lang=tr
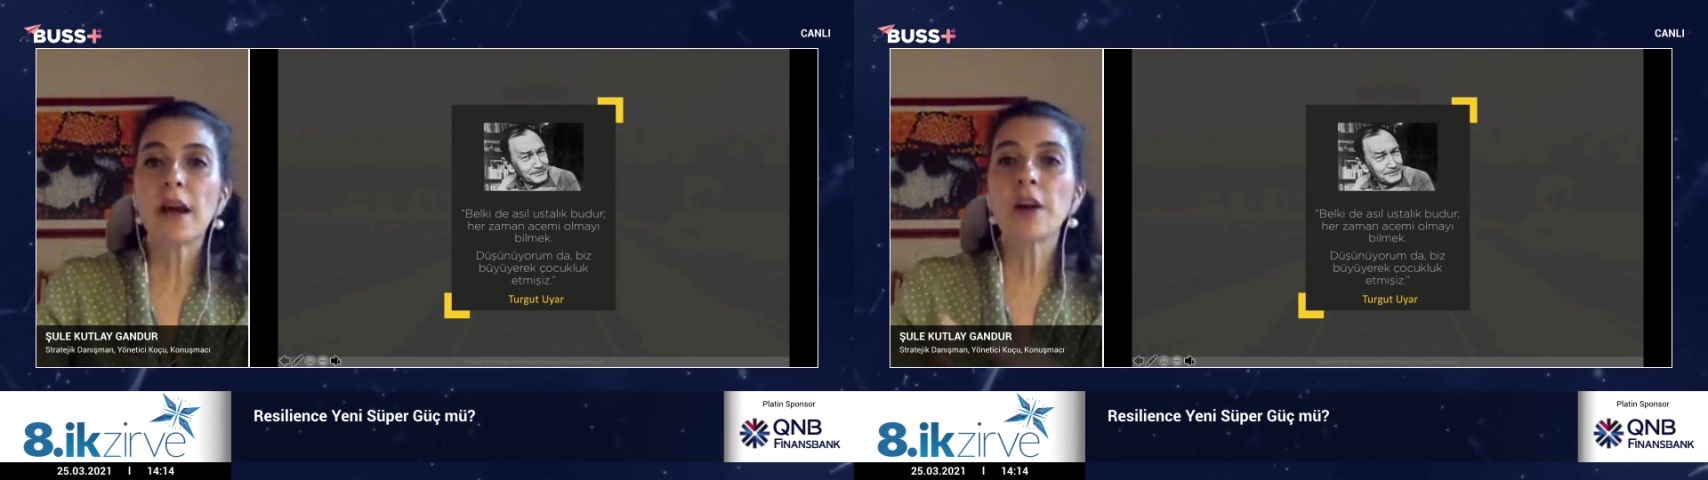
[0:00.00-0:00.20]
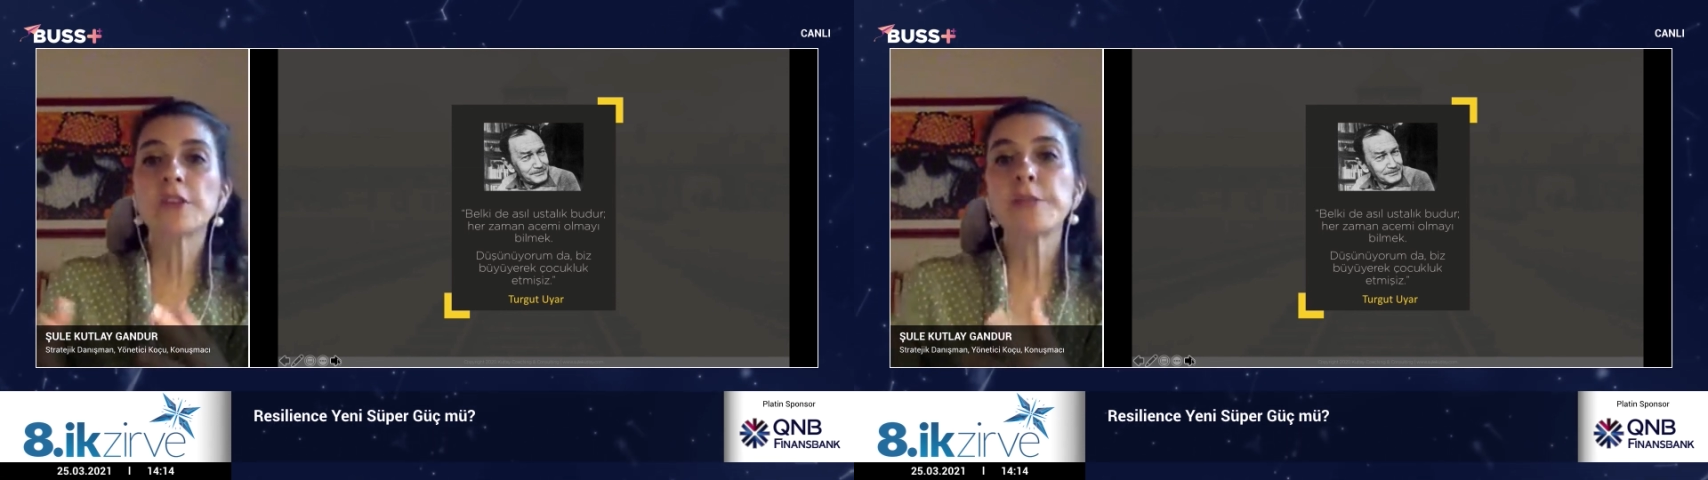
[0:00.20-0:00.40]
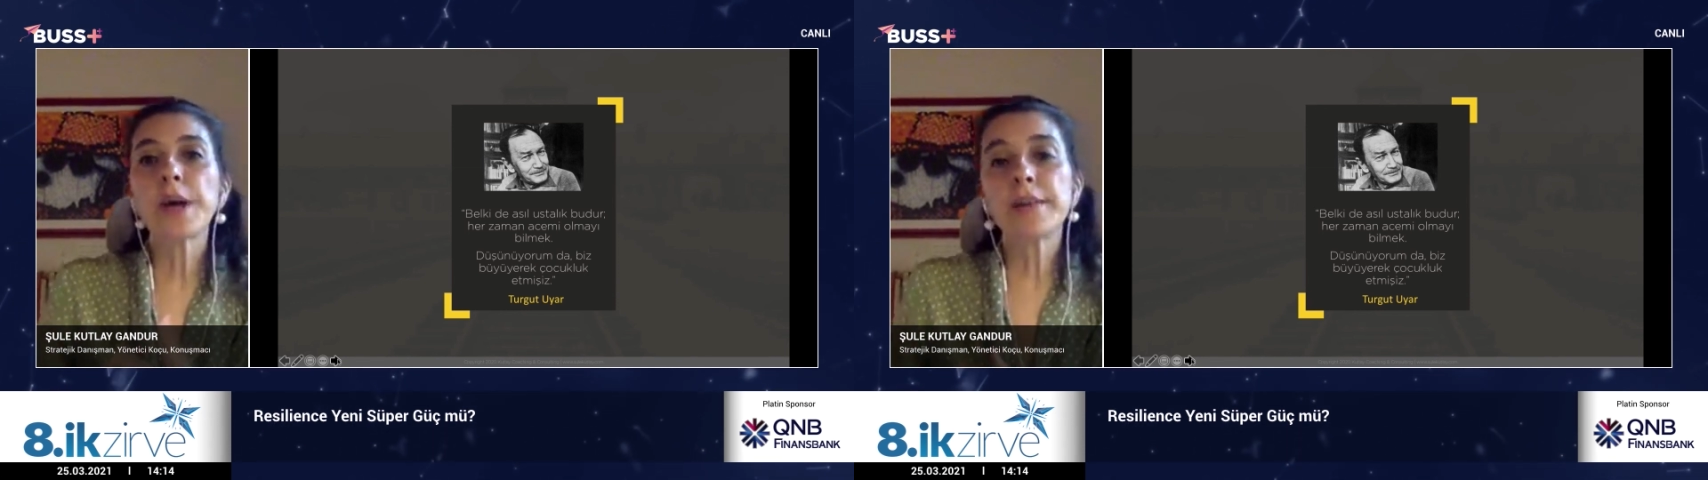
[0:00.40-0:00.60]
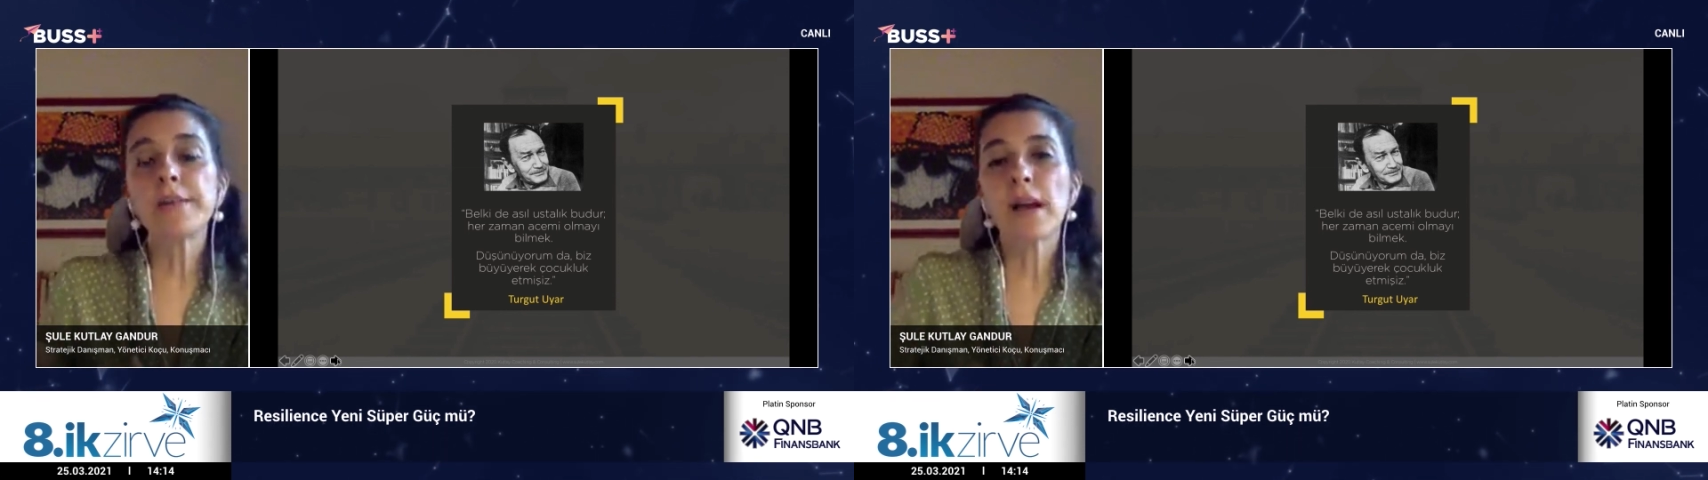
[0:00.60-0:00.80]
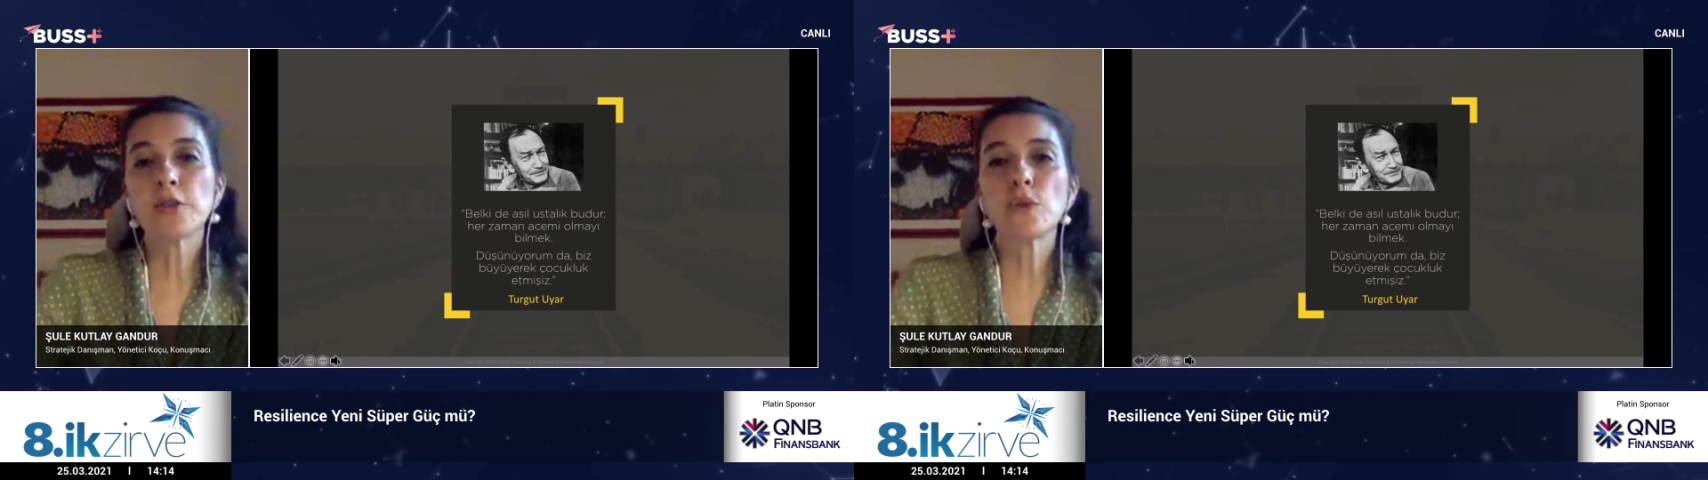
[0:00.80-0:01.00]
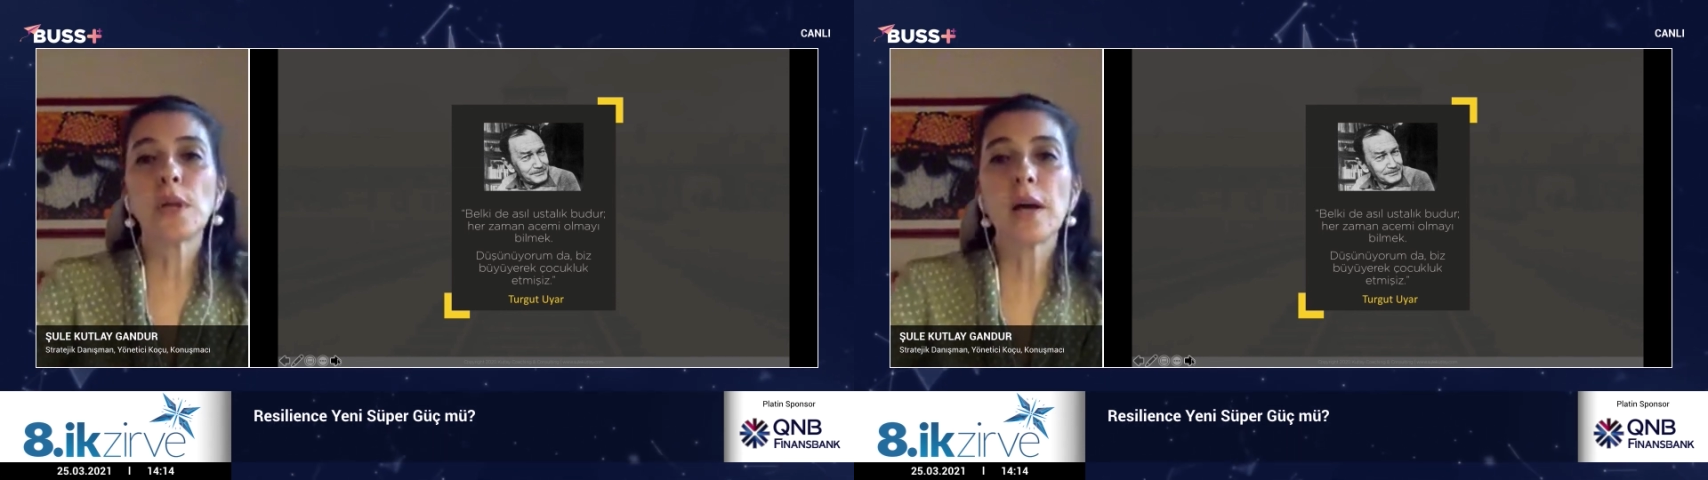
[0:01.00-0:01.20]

yardıma ihtiyacı